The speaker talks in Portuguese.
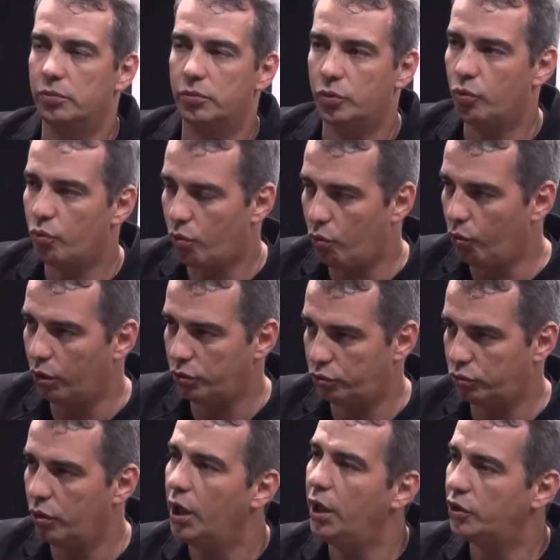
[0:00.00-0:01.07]
num
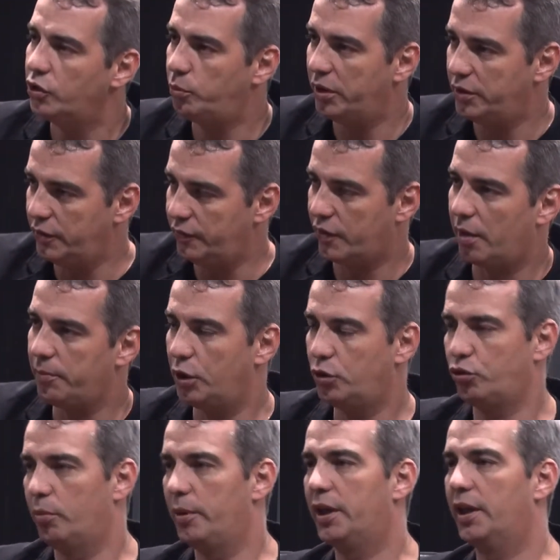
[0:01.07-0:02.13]
curso
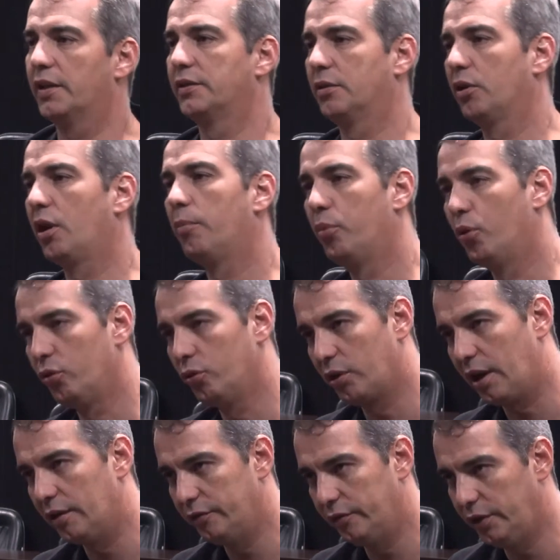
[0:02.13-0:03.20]
especificamente sobre a questão da
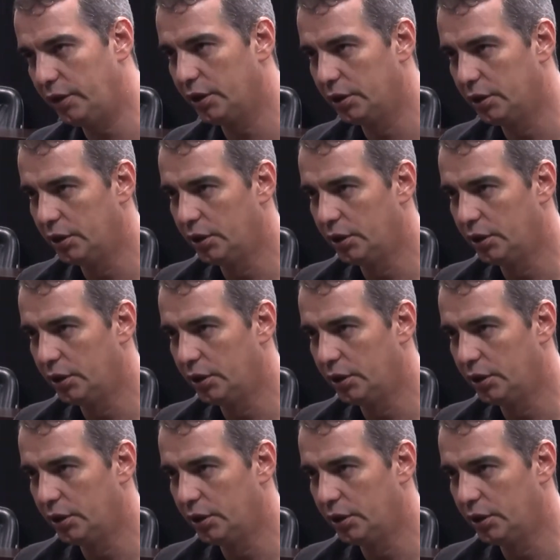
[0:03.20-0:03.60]
pornografia